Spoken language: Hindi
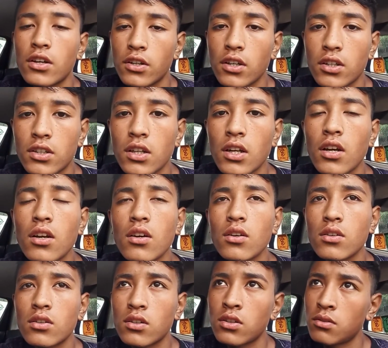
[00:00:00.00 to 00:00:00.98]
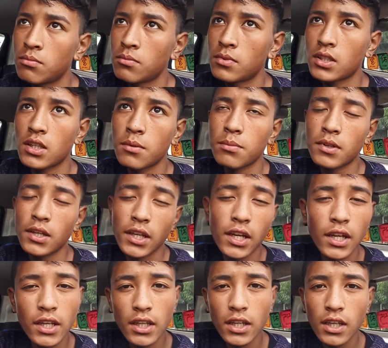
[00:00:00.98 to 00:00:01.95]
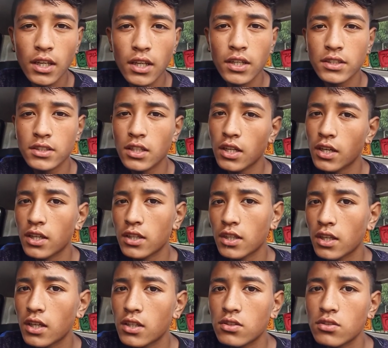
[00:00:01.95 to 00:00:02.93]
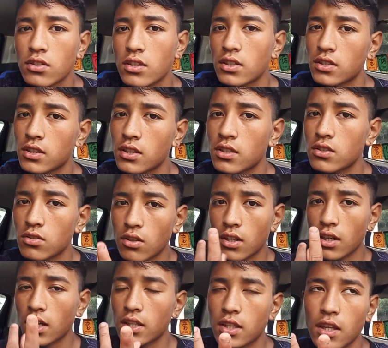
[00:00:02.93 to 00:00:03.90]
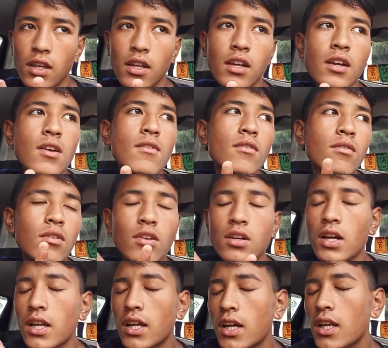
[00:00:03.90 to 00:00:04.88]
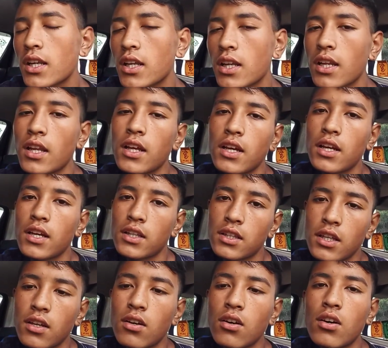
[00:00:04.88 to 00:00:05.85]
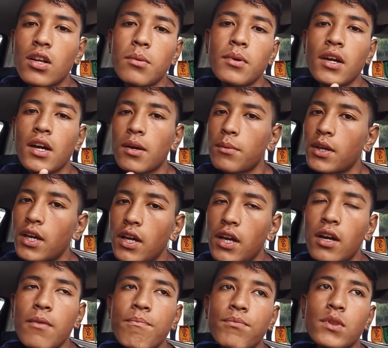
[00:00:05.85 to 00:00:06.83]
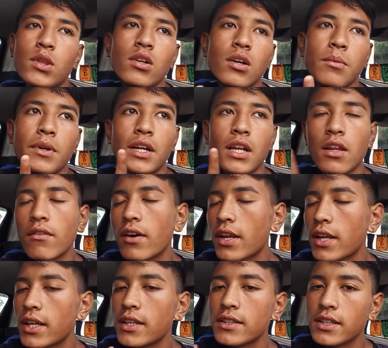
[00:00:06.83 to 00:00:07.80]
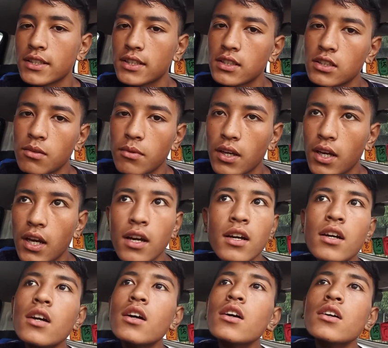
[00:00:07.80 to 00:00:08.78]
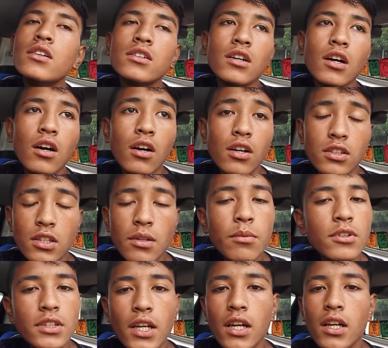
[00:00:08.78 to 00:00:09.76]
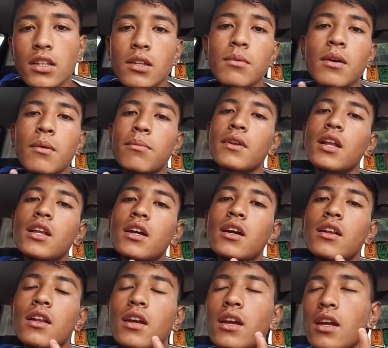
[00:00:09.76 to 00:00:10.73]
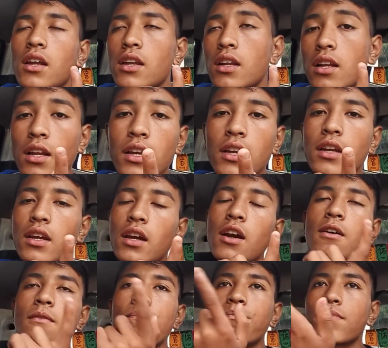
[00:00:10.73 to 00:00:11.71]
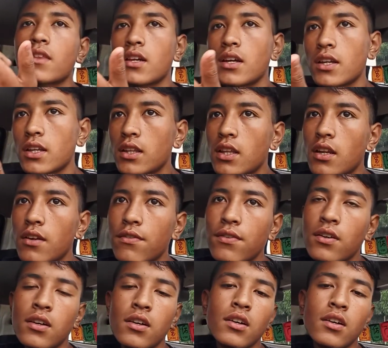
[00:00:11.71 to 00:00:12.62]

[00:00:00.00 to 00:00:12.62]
डॉक्टर लोग मतलब खाने खाने के लिए चले गए थे ना जो इंजेक्शन जो लगाते वो लोग खाना खाने के लिए गए थे और अभी आ भी गया तो अभी डलवा रहे इंजेक्शन सभी का और जब हो जाएगा तभी अपना निकलेंगे निकलेंगे घर की तरफ